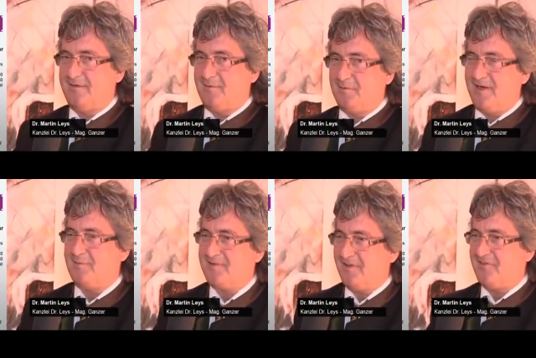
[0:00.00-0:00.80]

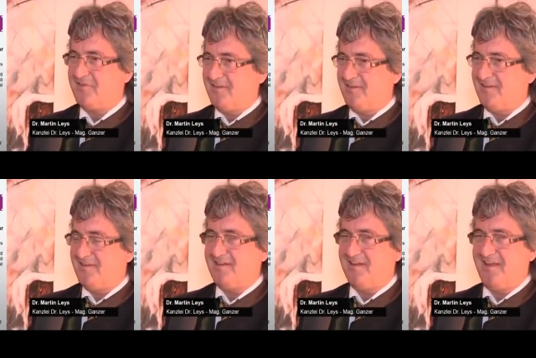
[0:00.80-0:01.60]
Urlaubsgästen, die
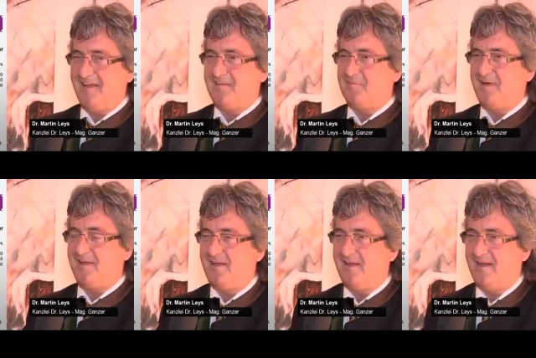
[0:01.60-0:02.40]
diese Gegend einmal
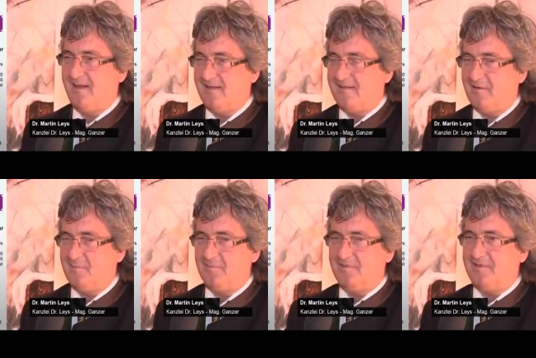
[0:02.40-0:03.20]
kennengelernt
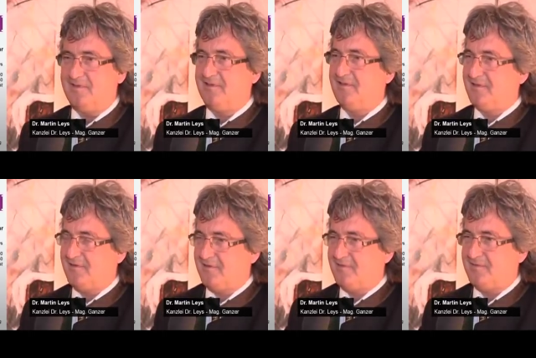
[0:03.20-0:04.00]
haben und
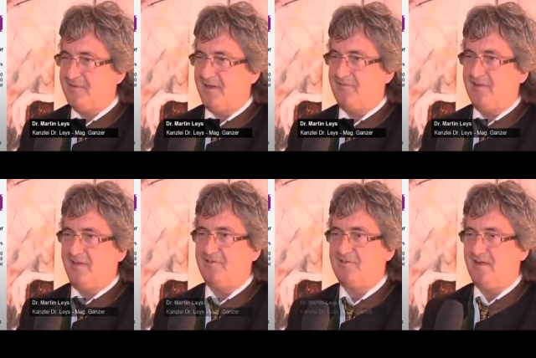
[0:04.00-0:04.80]
von sehr
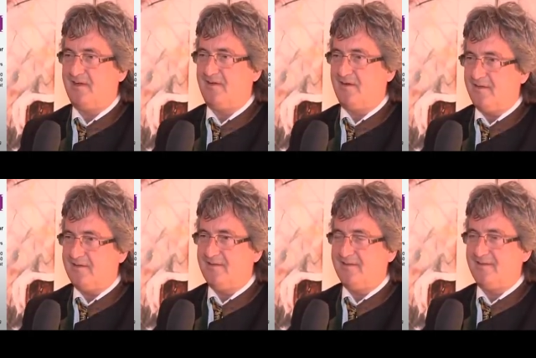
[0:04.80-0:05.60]
finanzstarken
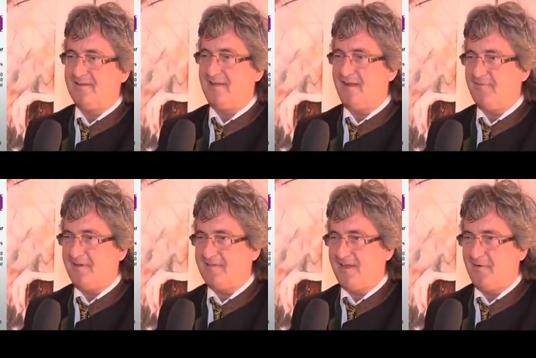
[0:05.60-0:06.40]
Leuten,
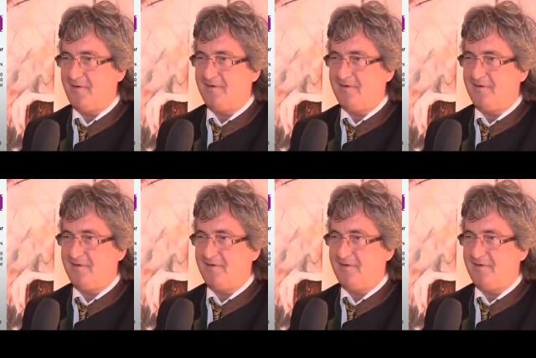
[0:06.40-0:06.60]
teilweise auch